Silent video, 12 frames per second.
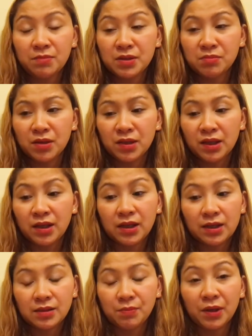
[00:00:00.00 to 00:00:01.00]
Mas madali
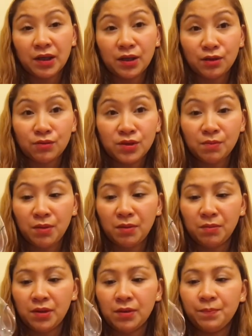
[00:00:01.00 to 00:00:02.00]
kasi pag inanok sa
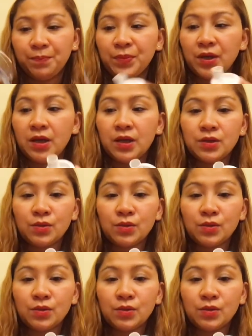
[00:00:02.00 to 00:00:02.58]
baby. So,